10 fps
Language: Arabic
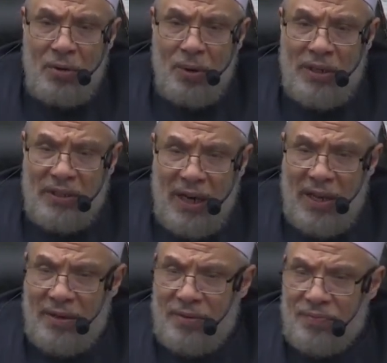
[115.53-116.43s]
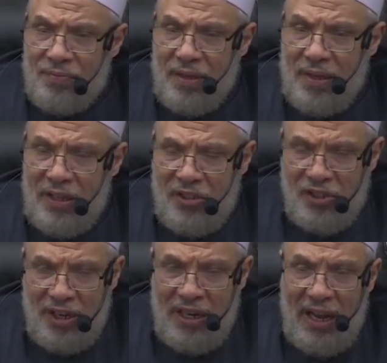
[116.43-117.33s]
وإن كان
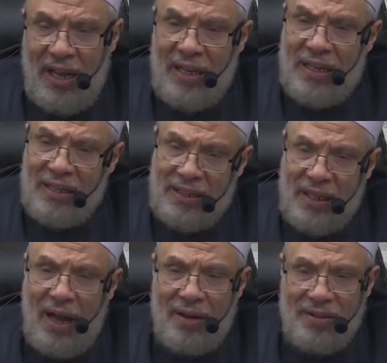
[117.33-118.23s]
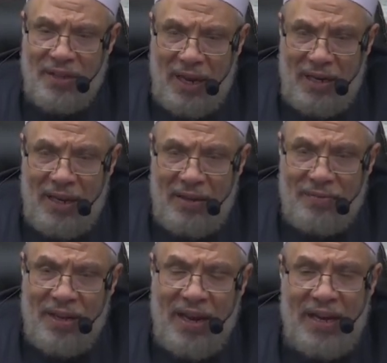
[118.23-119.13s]
الشريعة تحرص على
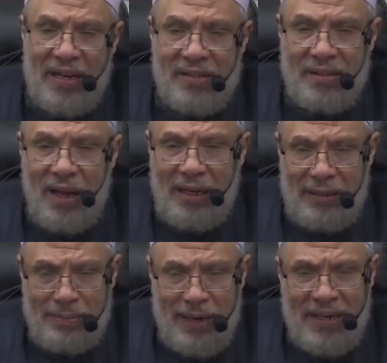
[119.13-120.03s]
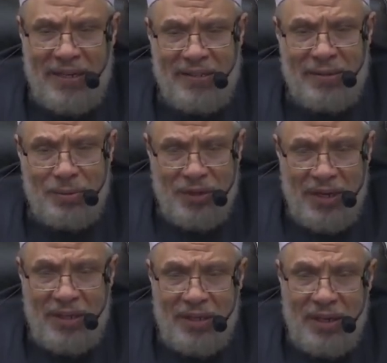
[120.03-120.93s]
الإصلاح بين
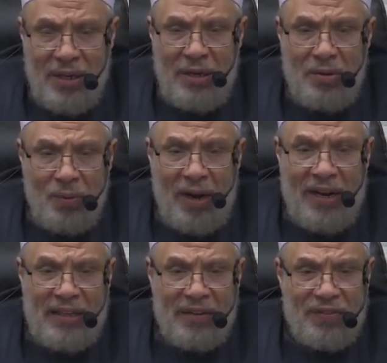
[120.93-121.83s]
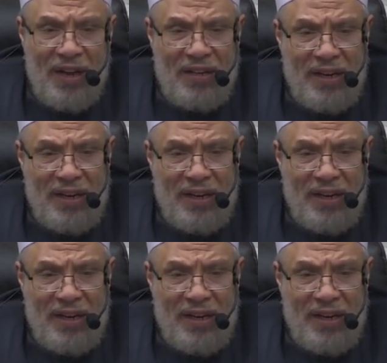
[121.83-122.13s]
الزوجين وعلى تفادي